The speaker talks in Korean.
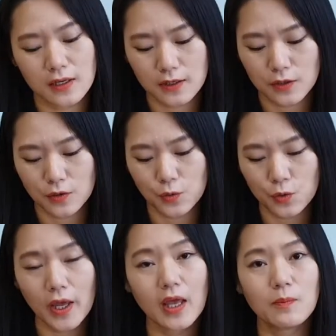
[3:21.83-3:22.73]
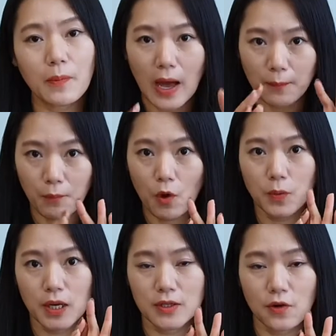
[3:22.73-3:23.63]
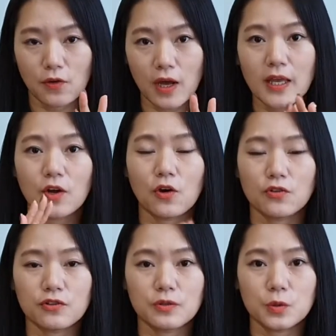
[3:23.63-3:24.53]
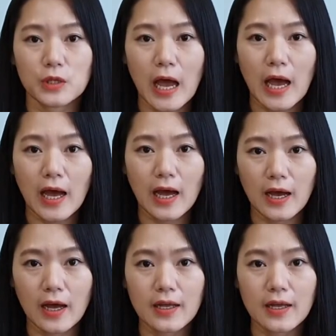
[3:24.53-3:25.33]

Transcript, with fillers: 그리고 게임 방법이라던가 이런 것들도 다